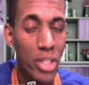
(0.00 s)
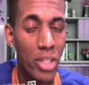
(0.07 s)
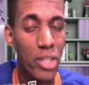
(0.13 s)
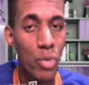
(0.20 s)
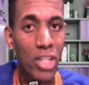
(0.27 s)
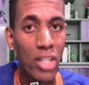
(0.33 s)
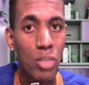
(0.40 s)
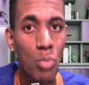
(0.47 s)
aqui
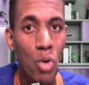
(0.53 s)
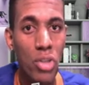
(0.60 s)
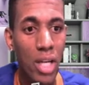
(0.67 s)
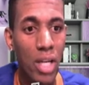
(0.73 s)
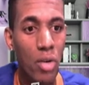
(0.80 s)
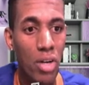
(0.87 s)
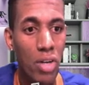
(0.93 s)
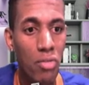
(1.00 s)
no Xbox
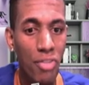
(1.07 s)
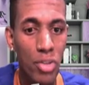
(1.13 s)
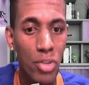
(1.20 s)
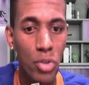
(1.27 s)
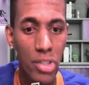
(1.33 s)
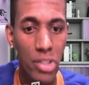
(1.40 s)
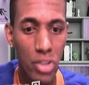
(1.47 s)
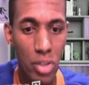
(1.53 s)
agora, eu vou fazer
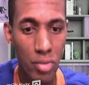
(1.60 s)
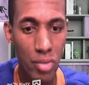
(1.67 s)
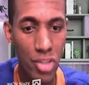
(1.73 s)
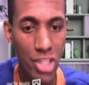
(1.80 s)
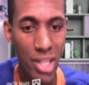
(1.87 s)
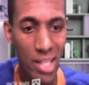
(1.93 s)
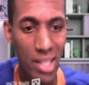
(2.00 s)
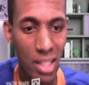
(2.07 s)
o seguinte, eu vou
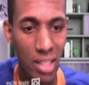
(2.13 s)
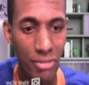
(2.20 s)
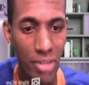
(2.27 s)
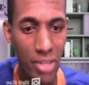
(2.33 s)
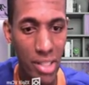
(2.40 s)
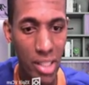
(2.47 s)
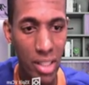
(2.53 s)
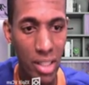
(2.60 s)
tirar essa
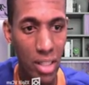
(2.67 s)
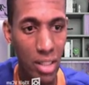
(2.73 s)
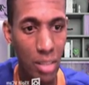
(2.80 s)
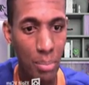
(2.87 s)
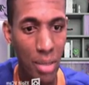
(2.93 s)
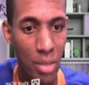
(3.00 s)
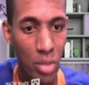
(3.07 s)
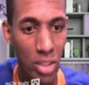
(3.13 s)
facecam
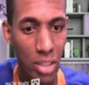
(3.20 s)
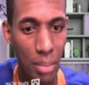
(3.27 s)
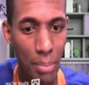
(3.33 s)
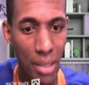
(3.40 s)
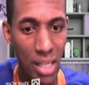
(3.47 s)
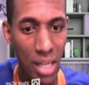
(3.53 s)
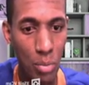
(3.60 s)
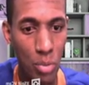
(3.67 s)
aqui para não
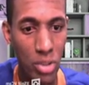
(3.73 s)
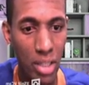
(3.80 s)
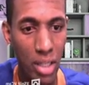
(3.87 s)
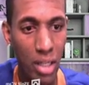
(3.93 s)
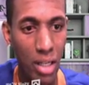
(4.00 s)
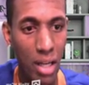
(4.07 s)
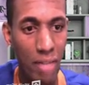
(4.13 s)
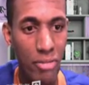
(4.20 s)
atrapalhar muito
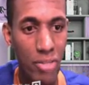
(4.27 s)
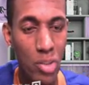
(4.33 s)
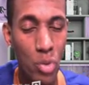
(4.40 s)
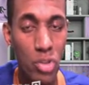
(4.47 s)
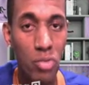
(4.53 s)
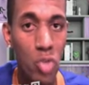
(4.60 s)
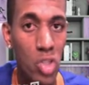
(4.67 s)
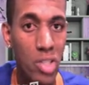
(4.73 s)
a, a
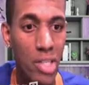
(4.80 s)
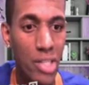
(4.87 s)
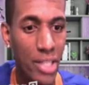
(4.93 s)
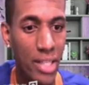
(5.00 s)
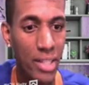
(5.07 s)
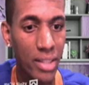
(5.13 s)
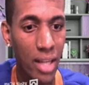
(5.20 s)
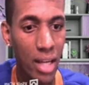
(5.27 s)
visão de vocês
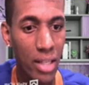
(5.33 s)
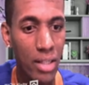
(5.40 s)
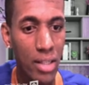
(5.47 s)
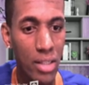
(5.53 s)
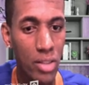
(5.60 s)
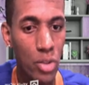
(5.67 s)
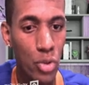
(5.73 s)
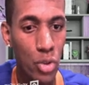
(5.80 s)
aí, tá?
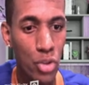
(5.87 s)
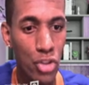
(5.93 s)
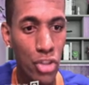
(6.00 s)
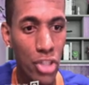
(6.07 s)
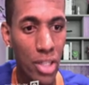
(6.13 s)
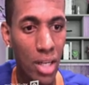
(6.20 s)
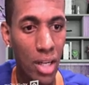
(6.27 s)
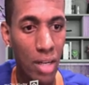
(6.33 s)
Deixa eu
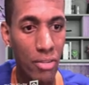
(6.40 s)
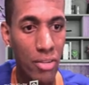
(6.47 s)
tirar a